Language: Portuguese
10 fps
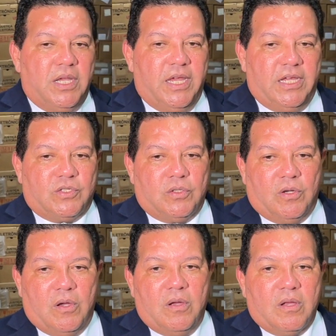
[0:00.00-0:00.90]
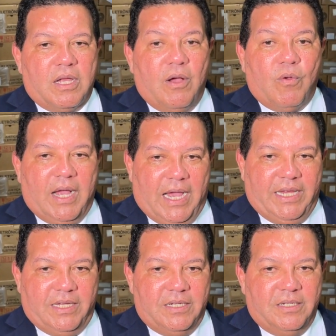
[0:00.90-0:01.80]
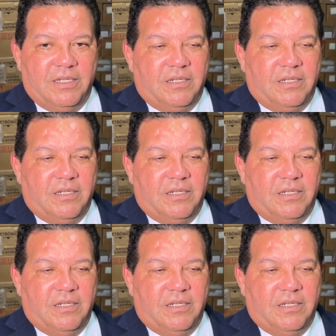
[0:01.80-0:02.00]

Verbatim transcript: é só Calcaia.